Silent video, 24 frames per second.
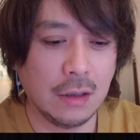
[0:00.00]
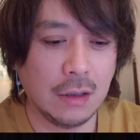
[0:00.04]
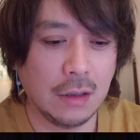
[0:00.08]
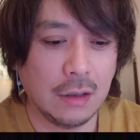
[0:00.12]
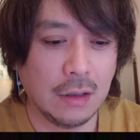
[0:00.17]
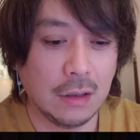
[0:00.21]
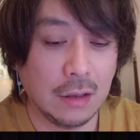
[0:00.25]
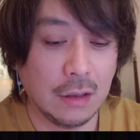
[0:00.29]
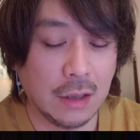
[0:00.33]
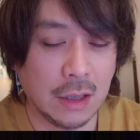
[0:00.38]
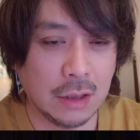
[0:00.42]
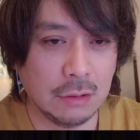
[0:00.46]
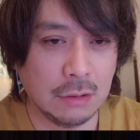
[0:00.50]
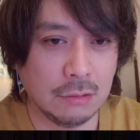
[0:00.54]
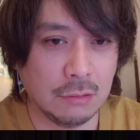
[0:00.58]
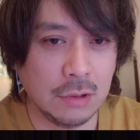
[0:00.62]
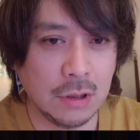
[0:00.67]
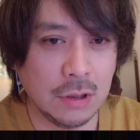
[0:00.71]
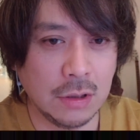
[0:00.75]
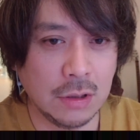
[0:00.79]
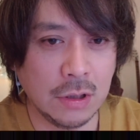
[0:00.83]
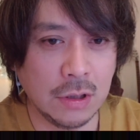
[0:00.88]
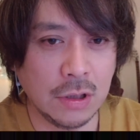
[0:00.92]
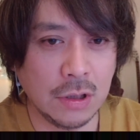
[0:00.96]
あの
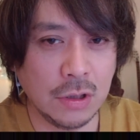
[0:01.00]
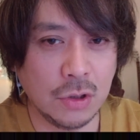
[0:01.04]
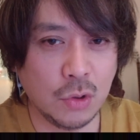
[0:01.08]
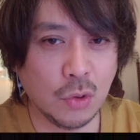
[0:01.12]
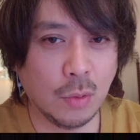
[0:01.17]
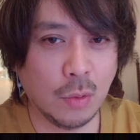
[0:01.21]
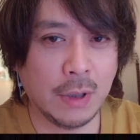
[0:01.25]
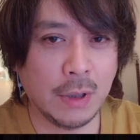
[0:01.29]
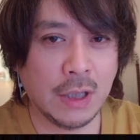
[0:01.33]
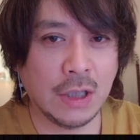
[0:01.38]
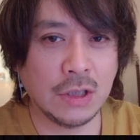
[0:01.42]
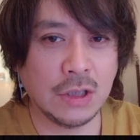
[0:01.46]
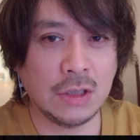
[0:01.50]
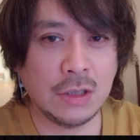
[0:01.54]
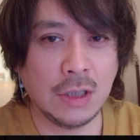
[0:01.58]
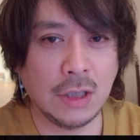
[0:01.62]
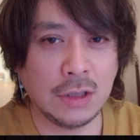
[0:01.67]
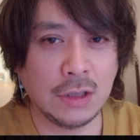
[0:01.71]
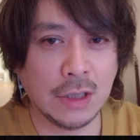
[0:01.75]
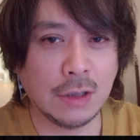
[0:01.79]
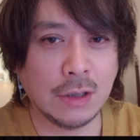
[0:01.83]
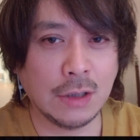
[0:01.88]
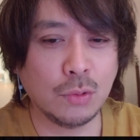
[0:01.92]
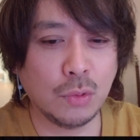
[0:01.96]
人情話入
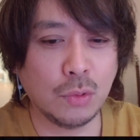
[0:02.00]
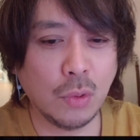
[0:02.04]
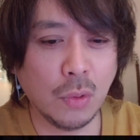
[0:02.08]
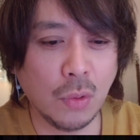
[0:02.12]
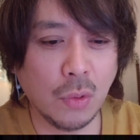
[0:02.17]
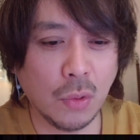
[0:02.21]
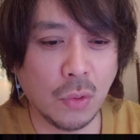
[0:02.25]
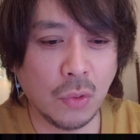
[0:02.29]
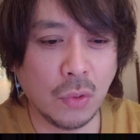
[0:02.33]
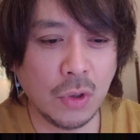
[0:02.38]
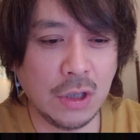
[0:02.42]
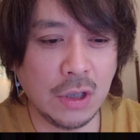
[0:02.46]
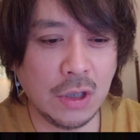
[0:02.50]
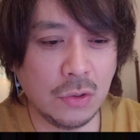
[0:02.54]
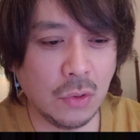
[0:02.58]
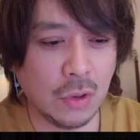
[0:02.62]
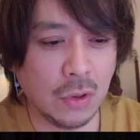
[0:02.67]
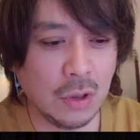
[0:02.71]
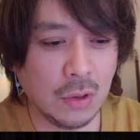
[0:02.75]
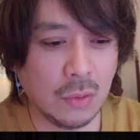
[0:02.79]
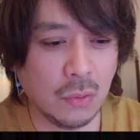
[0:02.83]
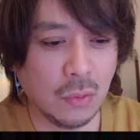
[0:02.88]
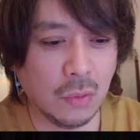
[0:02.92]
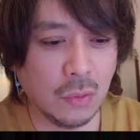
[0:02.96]
れちゃうと一挙
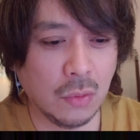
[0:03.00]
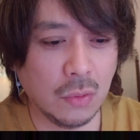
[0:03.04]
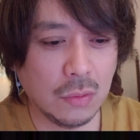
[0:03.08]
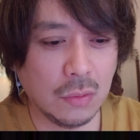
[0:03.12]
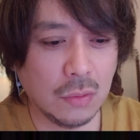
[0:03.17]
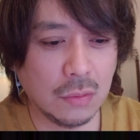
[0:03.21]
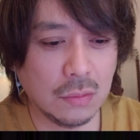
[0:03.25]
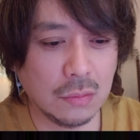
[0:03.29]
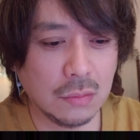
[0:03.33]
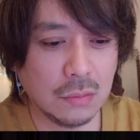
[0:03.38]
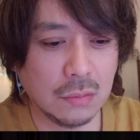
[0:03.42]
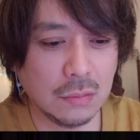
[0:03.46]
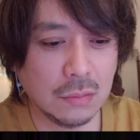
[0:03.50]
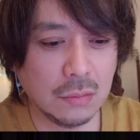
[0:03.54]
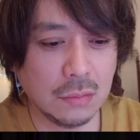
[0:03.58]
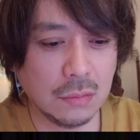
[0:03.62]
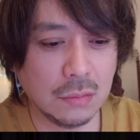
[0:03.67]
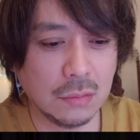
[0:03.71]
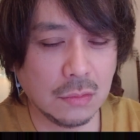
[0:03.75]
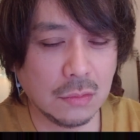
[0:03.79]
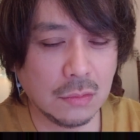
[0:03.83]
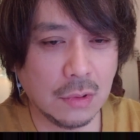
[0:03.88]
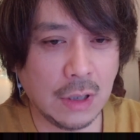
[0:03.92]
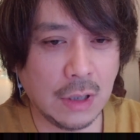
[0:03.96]
にこ
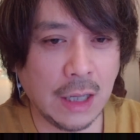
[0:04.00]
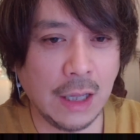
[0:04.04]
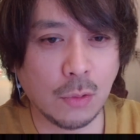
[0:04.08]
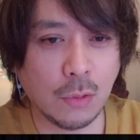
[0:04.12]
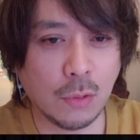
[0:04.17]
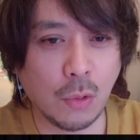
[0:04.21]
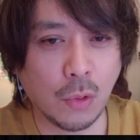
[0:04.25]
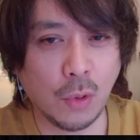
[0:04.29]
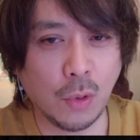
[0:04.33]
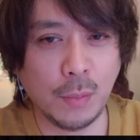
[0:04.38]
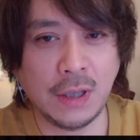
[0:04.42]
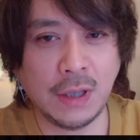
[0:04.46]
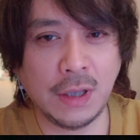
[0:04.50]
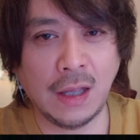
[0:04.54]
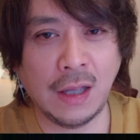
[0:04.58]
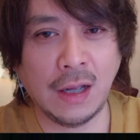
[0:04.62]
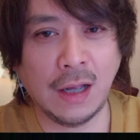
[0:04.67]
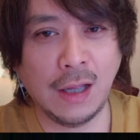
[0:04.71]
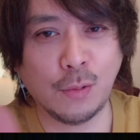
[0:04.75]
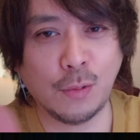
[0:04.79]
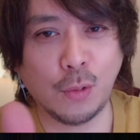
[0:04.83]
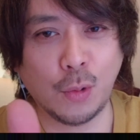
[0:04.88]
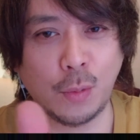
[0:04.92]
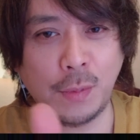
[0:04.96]
う「はいここ見て
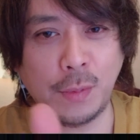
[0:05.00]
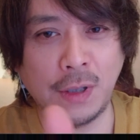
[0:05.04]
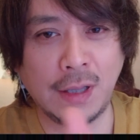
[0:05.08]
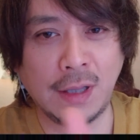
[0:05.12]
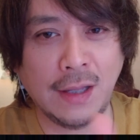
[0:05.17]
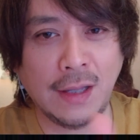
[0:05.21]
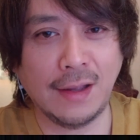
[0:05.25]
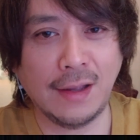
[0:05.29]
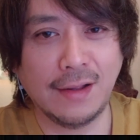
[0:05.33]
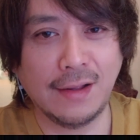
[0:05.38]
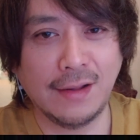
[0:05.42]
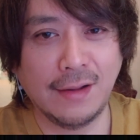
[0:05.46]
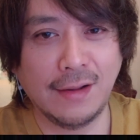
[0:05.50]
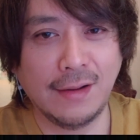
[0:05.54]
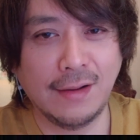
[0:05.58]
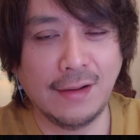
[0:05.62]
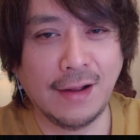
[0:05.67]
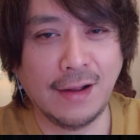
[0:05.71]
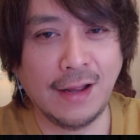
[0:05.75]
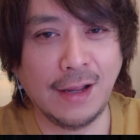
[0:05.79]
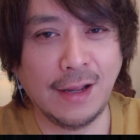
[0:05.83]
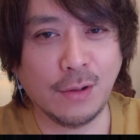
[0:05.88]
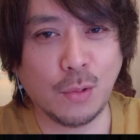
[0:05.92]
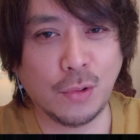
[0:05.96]
はいここ見て
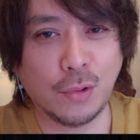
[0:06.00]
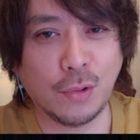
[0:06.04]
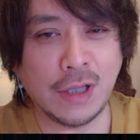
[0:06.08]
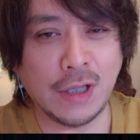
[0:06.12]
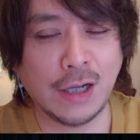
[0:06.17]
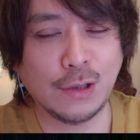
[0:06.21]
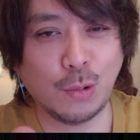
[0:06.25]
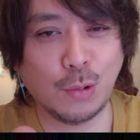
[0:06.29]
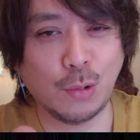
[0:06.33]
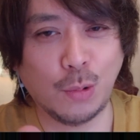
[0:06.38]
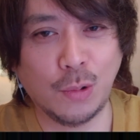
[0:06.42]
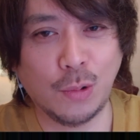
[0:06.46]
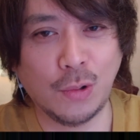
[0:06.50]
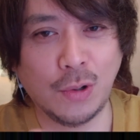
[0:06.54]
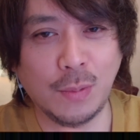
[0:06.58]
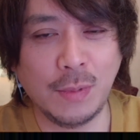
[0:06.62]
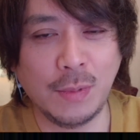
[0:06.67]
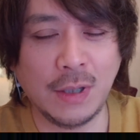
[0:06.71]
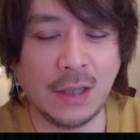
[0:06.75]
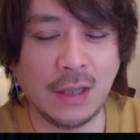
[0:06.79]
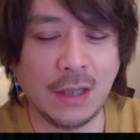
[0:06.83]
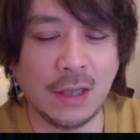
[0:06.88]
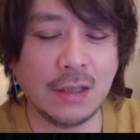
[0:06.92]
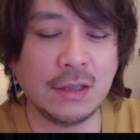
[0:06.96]
はいここ泣くところ」
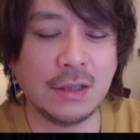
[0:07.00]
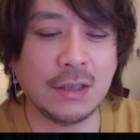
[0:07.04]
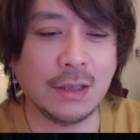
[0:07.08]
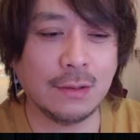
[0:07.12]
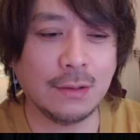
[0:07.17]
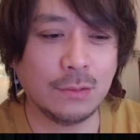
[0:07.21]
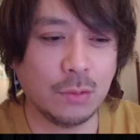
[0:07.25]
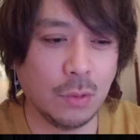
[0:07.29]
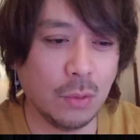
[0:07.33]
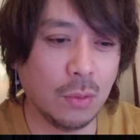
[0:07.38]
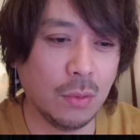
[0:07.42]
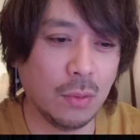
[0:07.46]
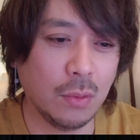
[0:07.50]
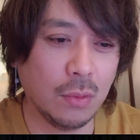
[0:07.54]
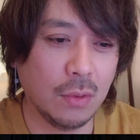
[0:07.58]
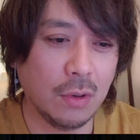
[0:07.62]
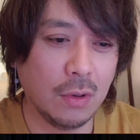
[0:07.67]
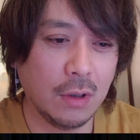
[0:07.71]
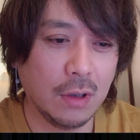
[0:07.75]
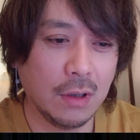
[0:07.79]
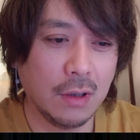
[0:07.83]
みたいになっちゃうと